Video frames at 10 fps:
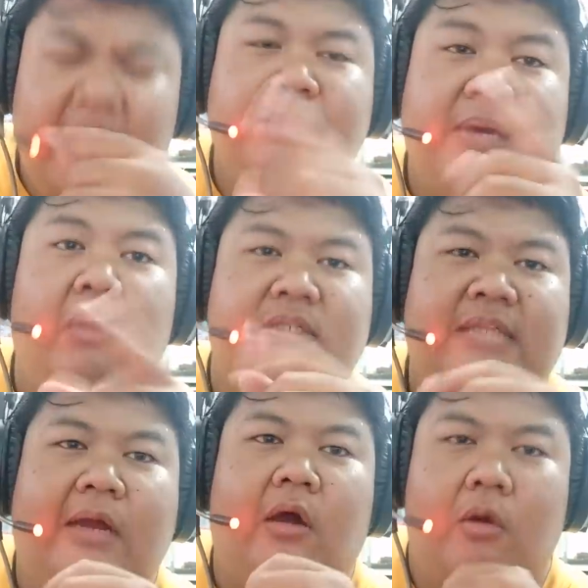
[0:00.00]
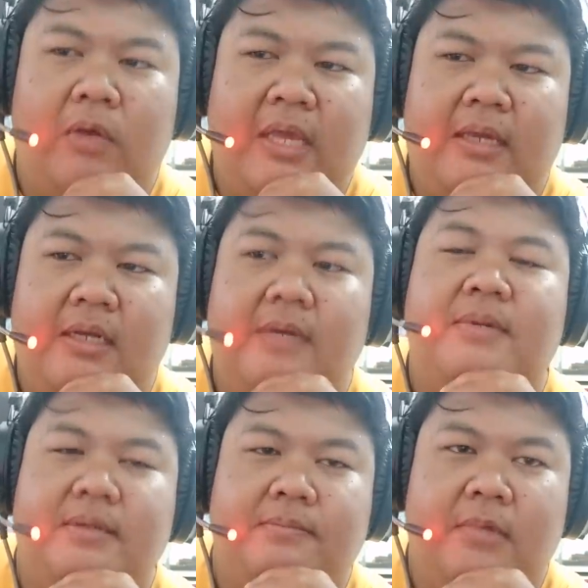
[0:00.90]
เออมีคนตายก่อนโลกิลืม
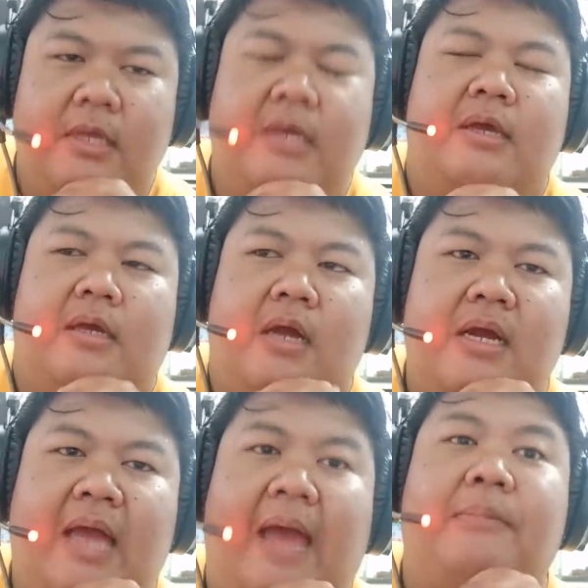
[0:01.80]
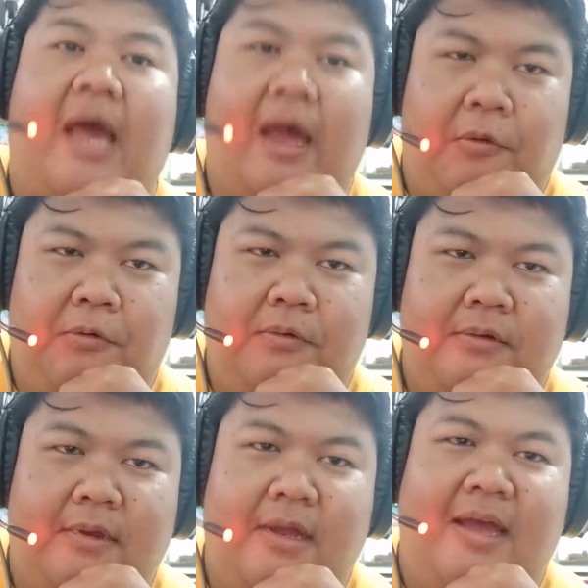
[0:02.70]
ลืมก็คือแฮมดาว
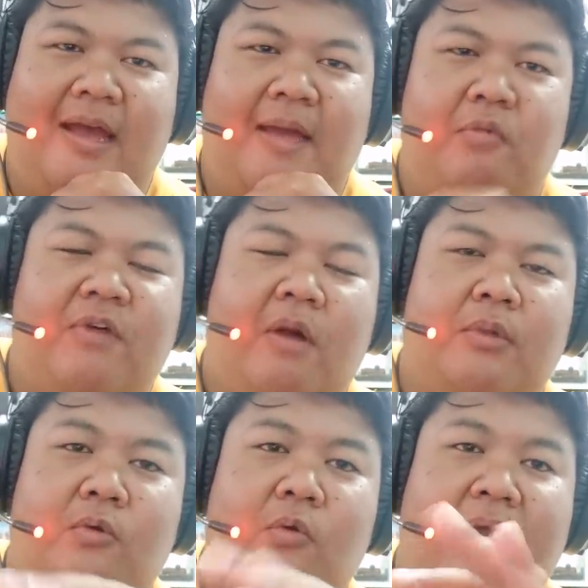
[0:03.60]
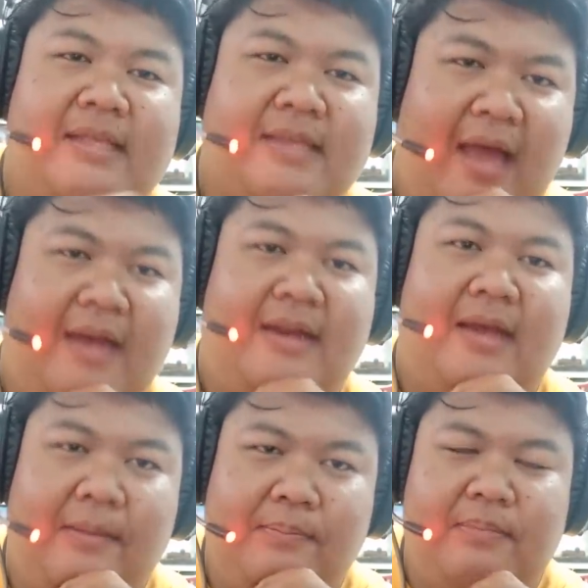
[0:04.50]
อ่าผู้เฝ้าประตูของแอสการ์ด
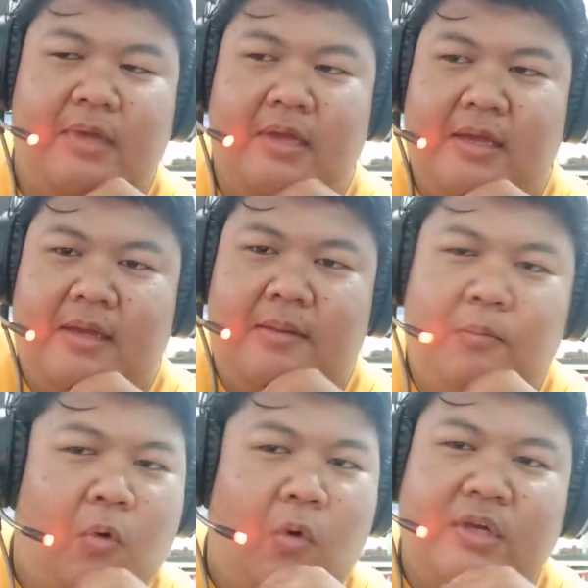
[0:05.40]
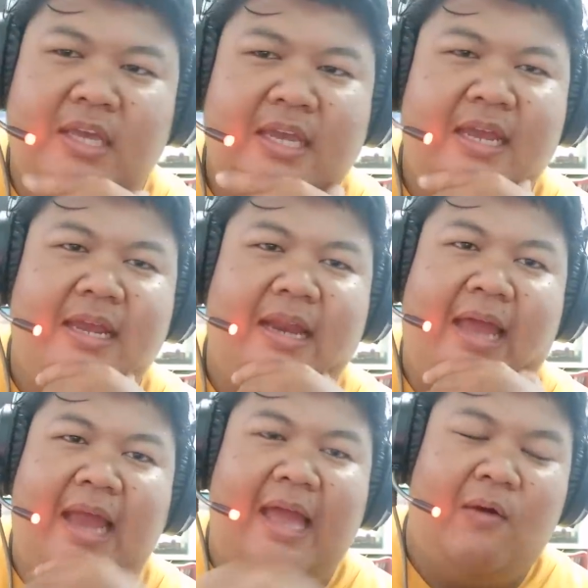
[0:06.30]
นะครับบุคคลที่ห
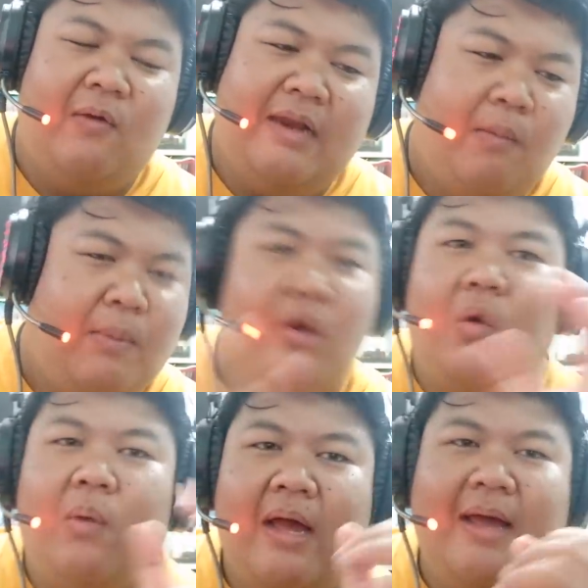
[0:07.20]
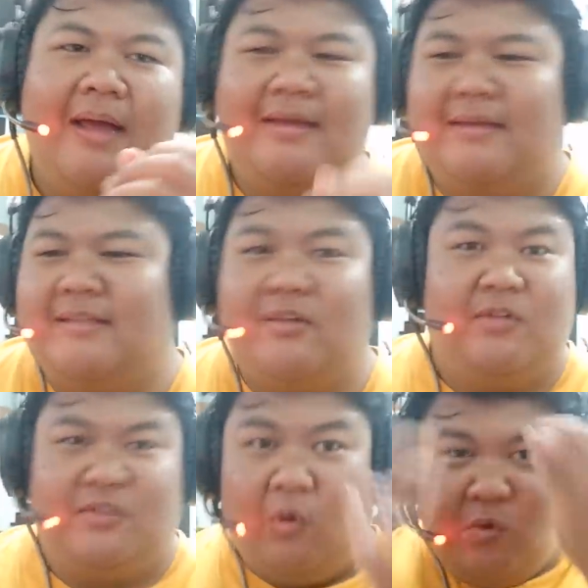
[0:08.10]
ลายๆคนเรามโนว่าโซ
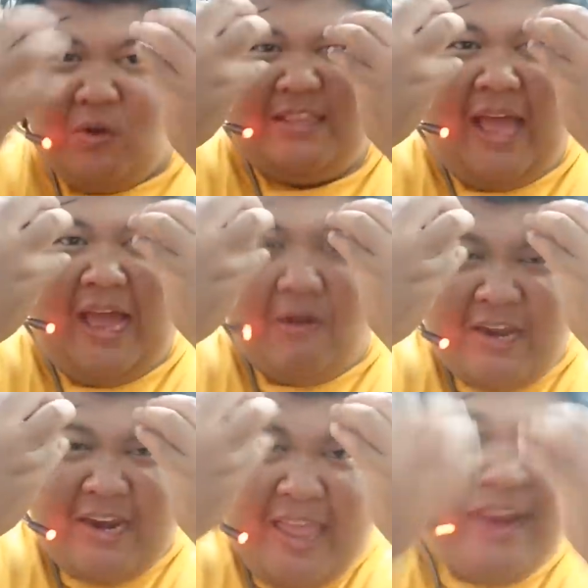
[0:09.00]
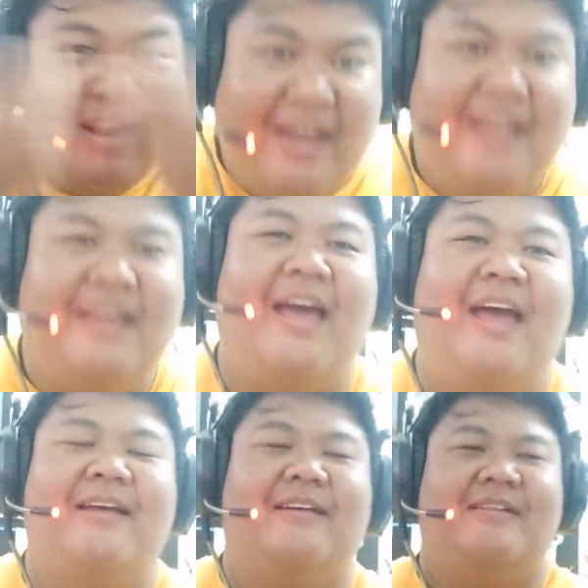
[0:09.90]
ลสโตนอยู่ในตาเขาแน่ๆเลย
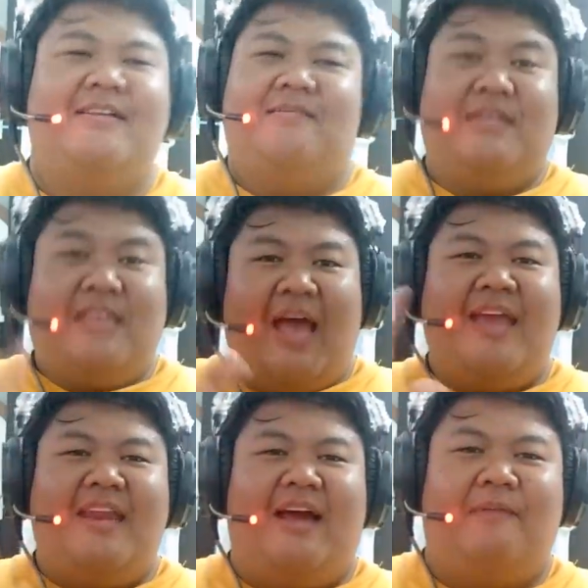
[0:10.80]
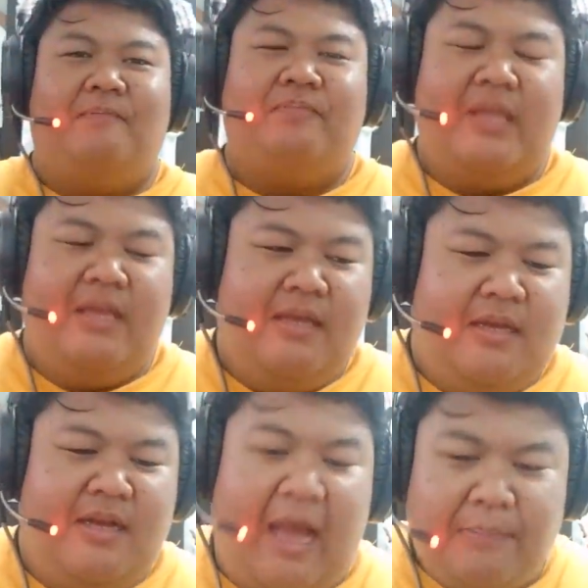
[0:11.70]
นะไม่ใช่นะครับ
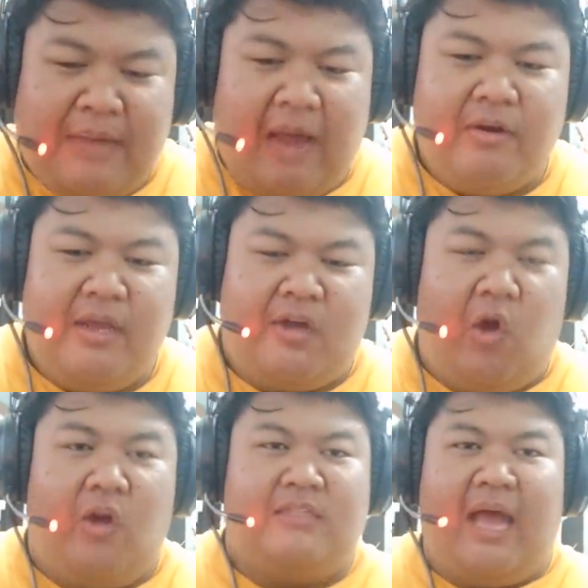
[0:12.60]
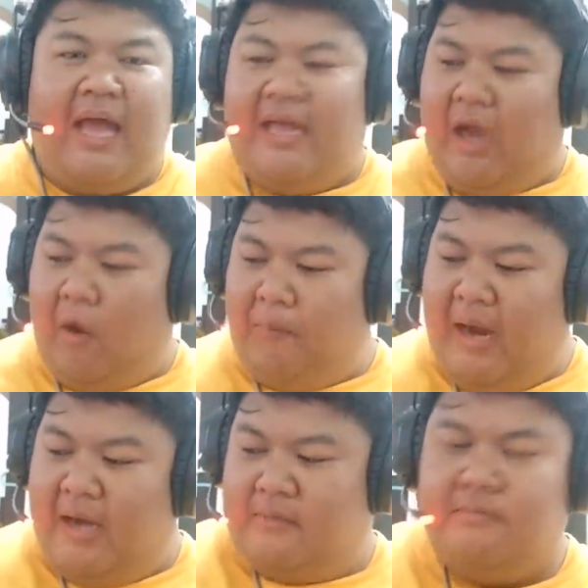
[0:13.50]
คือฮามดาวเนี่ยก่อนตายอ่ะเขา
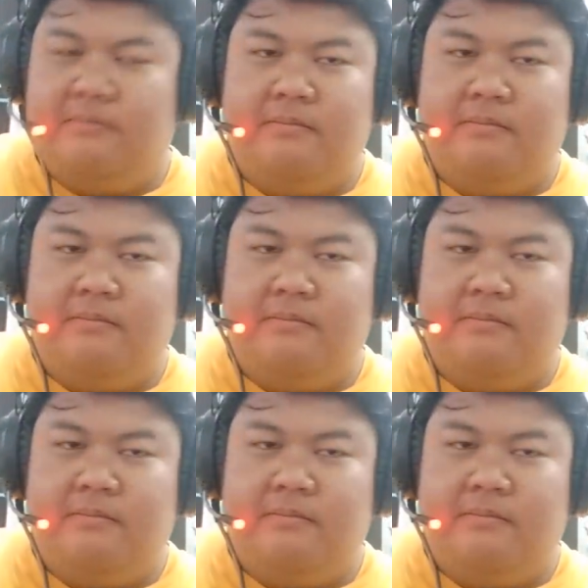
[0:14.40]
เปิด